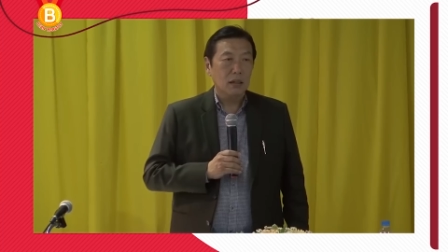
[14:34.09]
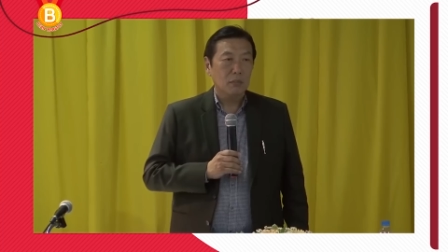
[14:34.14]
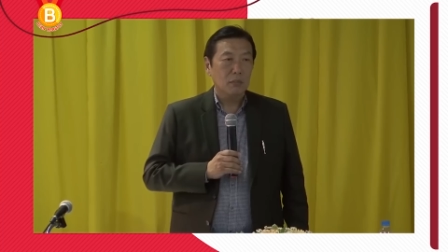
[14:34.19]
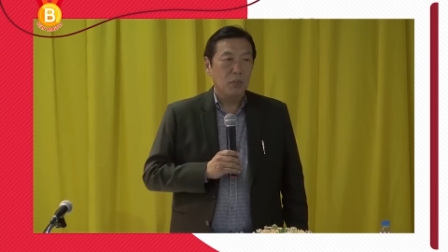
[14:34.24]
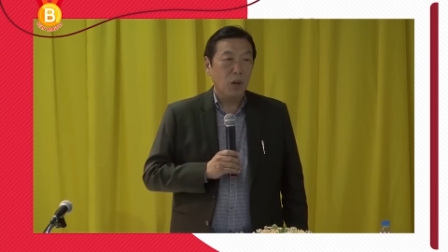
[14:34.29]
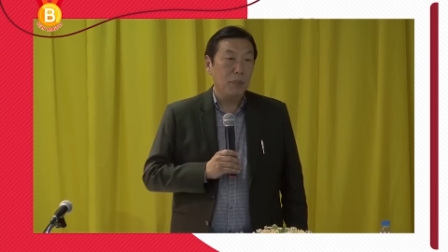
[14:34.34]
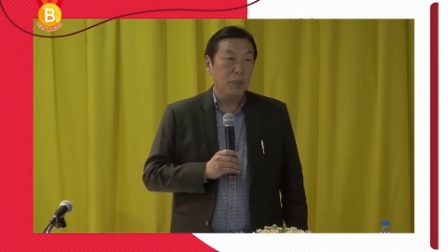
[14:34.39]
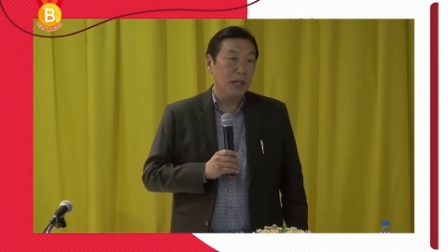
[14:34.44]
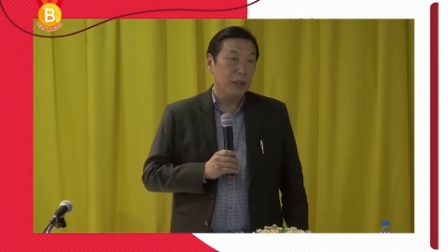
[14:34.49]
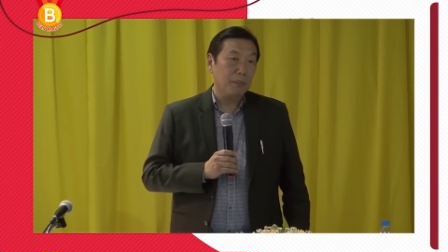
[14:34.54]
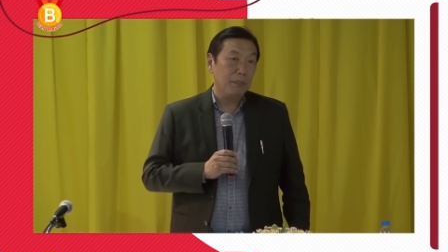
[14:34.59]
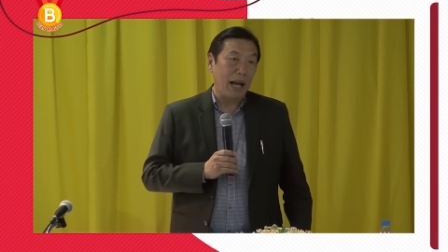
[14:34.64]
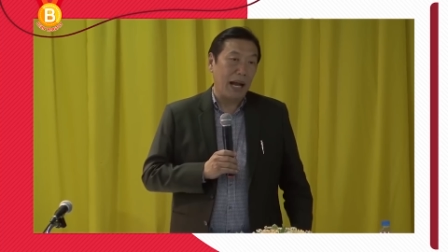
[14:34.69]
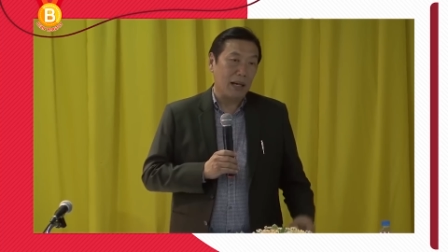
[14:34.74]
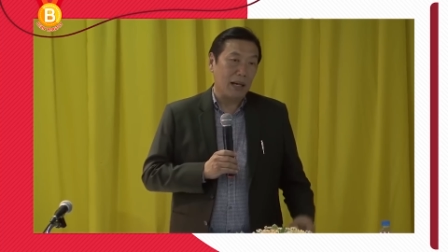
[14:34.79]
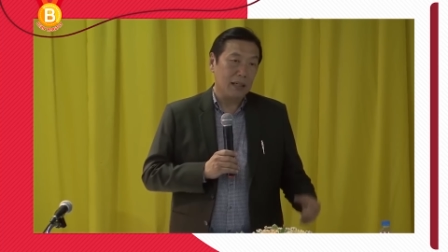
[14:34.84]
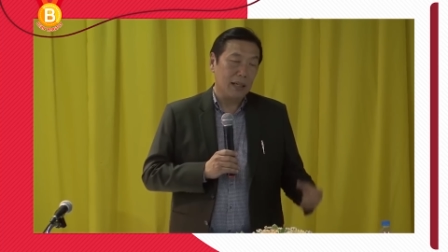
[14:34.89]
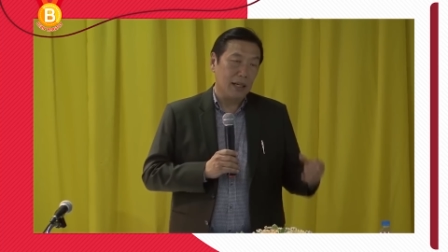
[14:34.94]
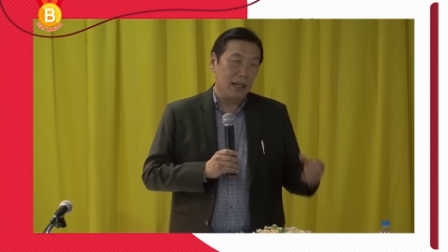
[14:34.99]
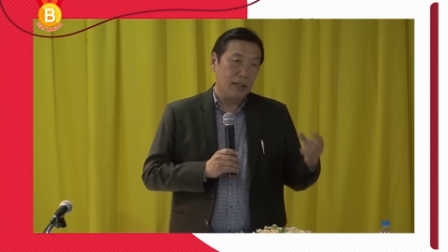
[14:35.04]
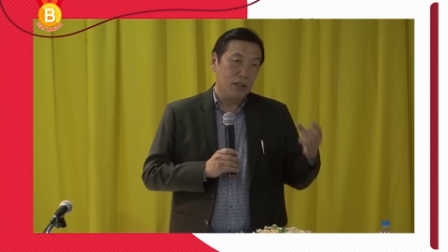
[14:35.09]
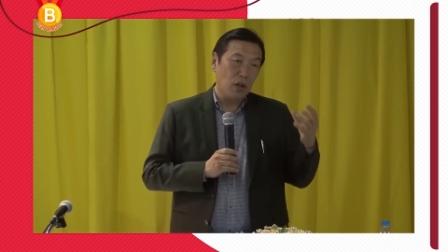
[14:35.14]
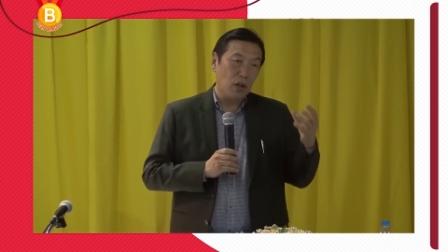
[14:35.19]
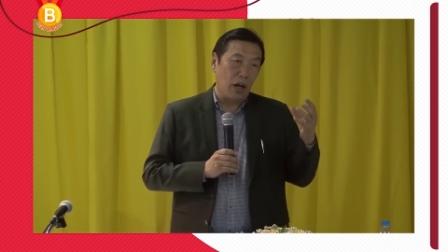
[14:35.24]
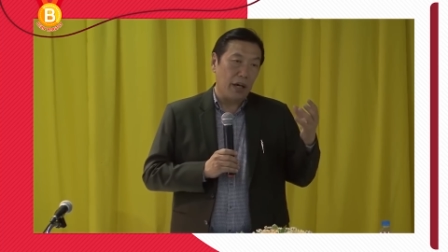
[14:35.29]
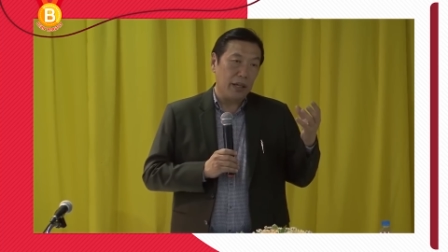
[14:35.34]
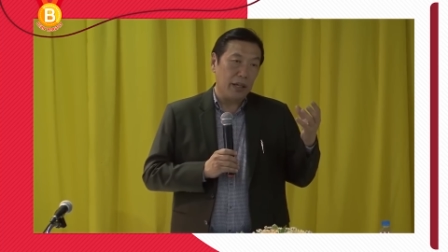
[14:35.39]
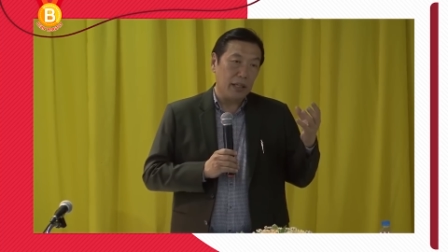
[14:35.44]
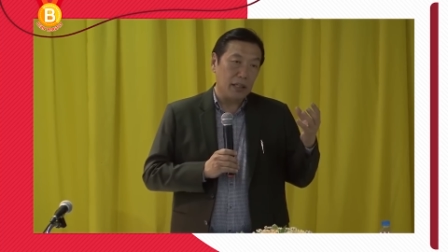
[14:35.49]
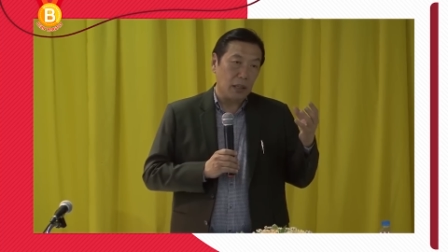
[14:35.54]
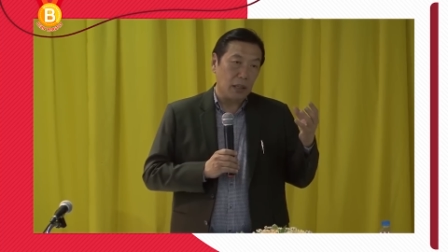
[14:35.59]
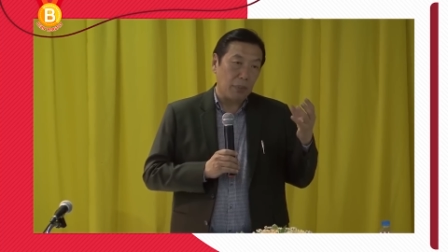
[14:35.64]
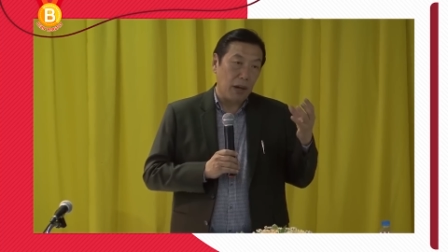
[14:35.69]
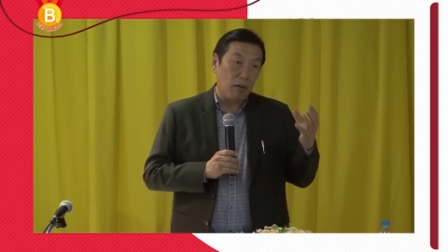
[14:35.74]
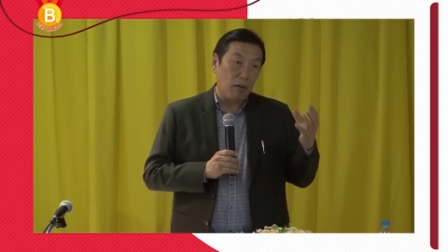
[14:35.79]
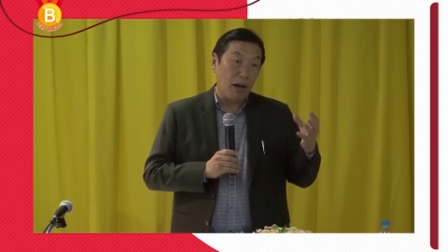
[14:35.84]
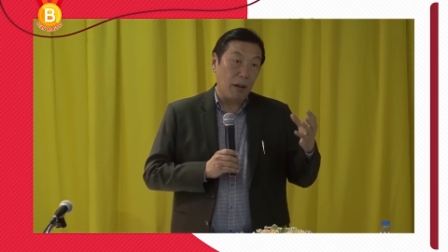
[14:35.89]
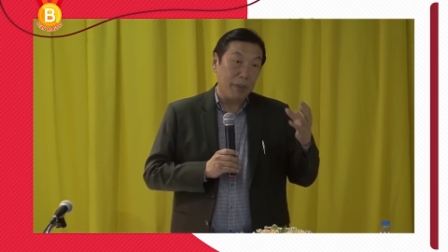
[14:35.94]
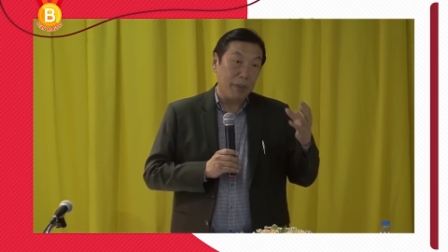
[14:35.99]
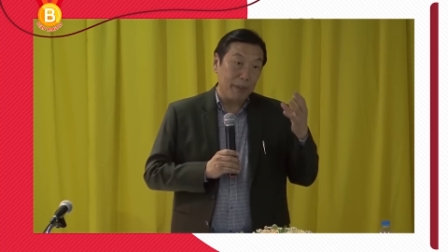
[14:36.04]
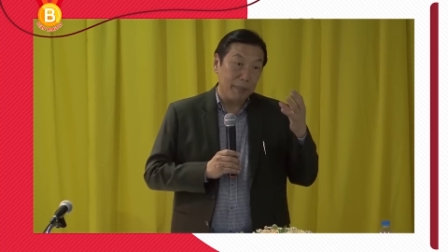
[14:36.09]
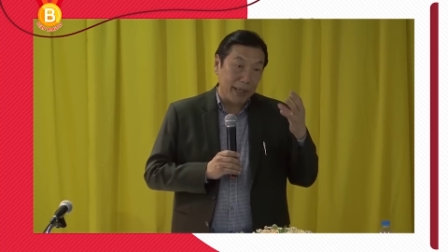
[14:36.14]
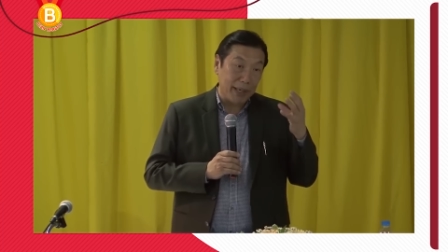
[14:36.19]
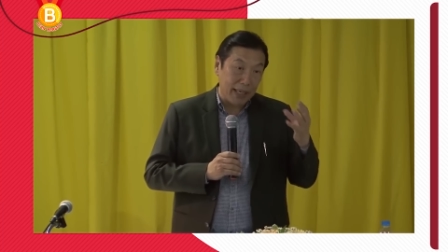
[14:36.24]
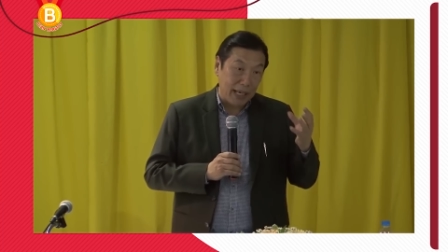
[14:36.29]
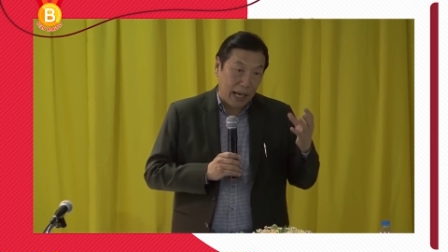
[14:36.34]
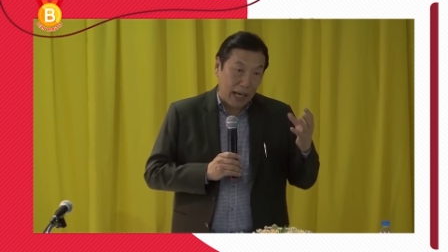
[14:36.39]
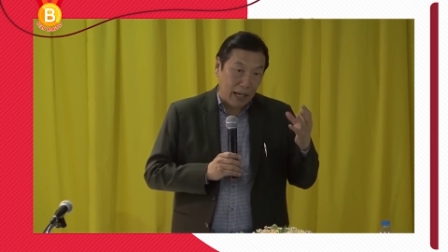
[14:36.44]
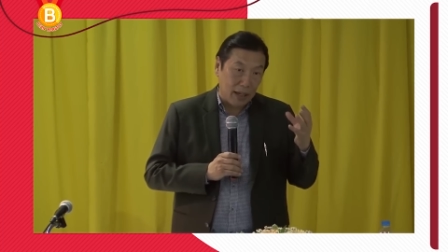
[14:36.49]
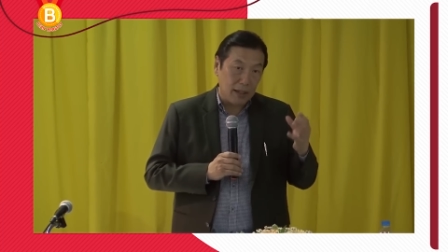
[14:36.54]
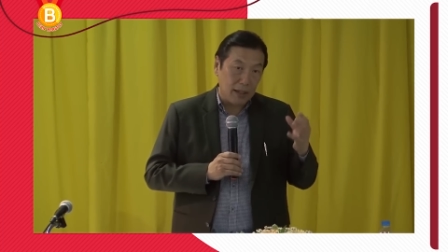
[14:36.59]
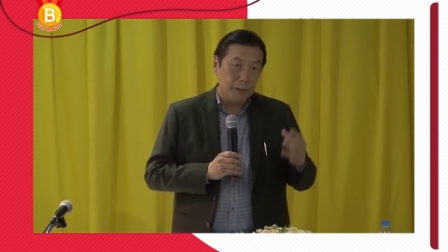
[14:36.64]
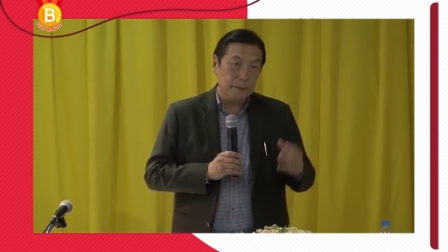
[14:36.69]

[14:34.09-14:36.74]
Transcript: เพราะพืชผักเนี่ยย่อยในสภาวะพิษเบนด่าง